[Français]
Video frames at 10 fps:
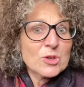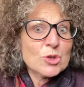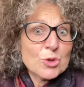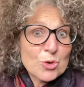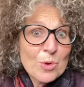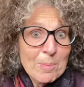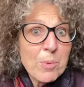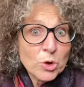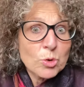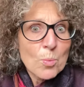Je lui
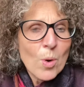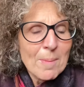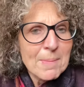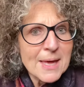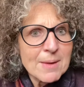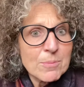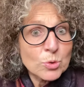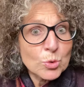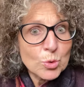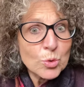apporte moi-même
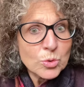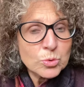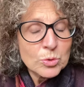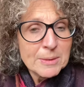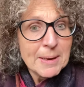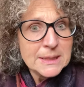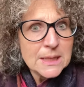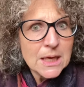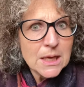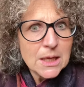de l'eau tous les
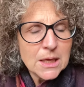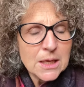matins.